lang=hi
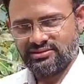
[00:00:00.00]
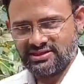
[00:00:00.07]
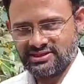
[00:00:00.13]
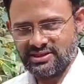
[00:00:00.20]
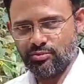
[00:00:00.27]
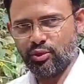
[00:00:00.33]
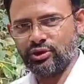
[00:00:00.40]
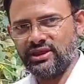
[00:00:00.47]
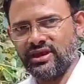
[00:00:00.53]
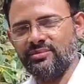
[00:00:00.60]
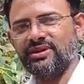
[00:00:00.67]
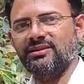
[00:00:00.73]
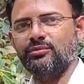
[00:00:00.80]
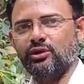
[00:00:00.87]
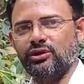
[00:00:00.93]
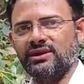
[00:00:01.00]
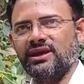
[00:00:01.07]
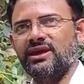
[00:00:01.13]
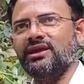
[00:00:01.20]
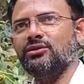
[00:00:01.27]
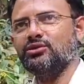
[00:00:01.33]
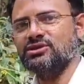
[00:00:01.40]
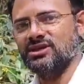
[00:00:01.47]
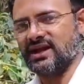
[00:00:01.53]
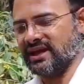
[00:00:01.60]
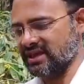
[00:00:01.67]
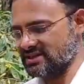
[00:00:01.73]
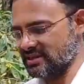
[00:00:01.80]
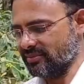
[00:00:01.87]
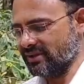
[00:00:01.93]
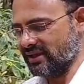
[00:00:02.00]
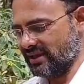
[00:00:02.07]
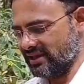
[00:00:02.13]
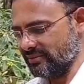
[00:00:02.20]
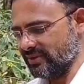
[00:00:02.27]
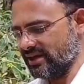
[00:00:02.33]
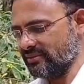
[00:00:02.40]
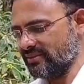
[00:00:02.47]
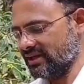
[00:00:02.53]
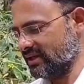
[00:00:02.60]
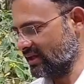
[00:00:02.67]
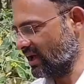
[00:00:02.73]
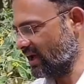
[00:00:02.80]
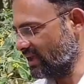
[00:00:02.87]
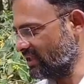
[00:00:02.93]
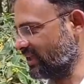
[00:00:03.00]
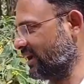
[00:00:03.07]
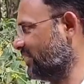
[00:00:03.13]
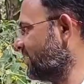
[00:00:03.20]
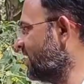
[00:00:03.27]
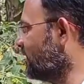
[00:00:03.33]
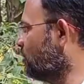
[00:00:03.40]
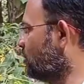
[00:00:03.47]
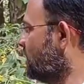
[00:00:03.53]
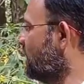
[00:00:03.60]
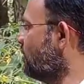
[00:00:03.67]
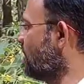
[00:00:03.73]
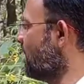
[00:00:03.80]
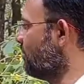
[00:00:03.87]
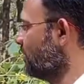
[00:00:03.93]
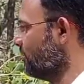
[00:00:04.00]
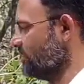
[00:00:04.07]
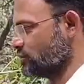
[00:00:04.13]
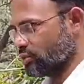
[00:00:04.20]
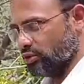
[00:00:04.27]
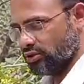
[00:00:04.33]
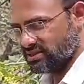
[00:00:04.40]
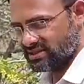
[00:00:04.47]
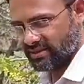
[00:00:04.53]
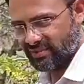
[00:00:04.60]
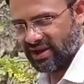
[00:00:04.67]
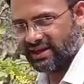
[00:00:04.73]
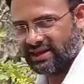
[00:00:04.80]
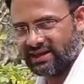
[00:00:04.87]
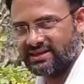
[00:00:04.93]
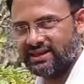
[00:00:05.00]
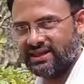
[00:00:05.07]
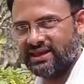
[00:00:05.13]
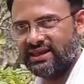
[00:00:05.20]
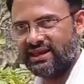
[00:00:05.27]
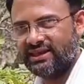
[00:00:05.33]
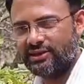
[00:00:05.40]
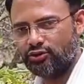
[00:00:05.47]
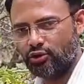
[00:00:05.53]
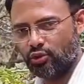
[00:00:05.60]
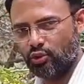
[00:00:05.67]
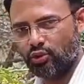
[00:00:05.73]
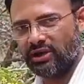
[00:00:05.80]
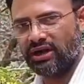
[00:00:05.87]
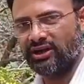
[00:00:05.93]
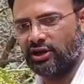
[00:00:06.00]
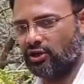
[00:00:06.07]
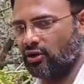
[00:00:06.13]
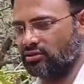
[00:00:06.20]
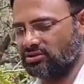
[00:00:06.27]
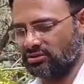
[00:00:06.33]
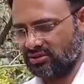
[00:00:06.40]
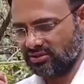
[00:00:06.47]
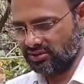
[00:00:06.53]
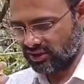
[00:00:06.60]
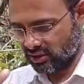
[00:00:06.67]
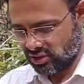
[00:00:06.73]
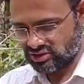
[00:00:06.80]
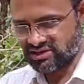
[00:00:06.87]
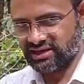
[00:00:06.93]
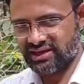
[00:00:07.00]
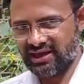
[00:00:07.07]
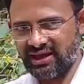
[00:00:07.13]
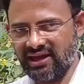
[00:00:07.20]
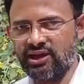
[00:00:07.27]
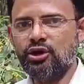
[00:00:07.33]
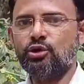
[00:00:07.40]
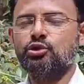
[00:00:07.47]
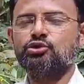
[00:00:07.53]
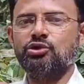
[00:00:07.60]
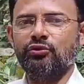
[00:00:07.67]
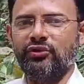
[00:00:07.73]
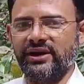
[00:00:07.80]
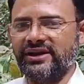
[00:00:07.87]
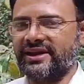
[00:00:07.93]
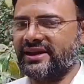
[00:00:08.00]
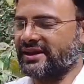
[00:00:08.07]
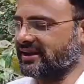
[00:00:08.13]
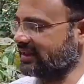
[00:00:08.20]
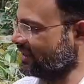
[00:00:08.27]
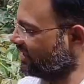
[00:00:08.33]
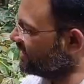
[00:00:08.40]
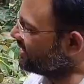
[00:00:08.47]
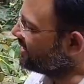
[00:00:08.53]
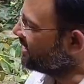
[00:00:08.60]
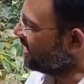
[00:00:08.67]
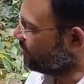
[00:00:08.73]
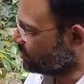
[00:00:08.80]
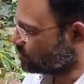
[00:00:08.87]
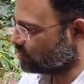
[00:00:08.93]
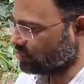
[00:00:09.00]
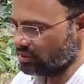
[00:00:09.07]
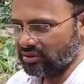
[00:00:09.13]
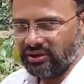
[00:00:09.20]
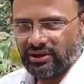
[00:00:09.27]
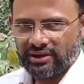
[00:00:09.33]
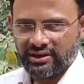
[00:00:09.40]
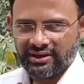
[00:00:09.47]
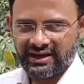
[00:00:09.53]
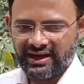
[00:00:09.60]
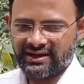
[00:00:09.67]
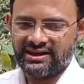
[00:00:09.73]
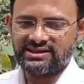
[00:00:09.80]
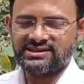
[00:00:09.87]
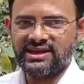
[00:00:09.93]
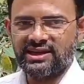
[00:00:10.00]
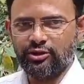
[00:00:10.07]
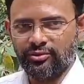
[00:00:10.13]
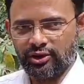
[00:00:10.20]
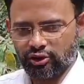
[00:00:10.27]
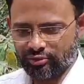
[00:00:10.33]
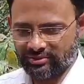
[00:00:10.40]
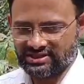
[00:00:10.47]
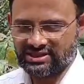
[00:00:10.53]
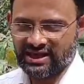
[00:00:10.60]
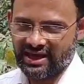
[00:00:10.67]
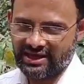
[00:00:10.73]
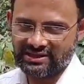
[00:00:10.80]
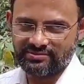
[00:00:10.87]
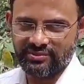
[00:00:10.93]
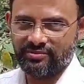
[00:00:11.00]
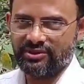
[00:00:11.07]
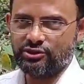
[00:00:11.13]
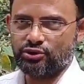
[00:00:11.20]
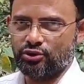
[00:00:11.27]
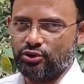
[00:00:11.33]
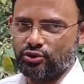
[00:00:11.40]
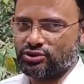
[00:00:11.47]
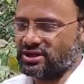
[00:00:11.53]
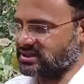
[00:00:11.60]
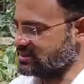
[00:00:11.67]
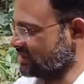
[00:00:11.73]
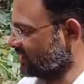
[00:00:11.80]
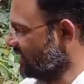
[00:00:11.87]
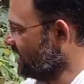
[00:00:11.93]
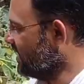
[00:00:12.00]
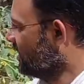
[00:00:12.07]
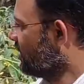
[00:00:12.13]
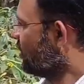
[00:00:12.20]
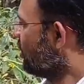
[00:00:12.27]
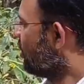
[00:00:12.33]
जैसे मोतियाबिंद बोलते हैं उस तरह का जब एनिमल में आई कैटरेक्ट होता है वहाँ पर भी इसको इस्तेमाल किया जाता है यानी कि जो रूट का डिटॉक्स डिकॉक्शन है उसको फिल्टर करके हम इसको कैटल्स के इवन ह्यूमंस के आईज़ में भी इसको यूज़ कर सकते हैं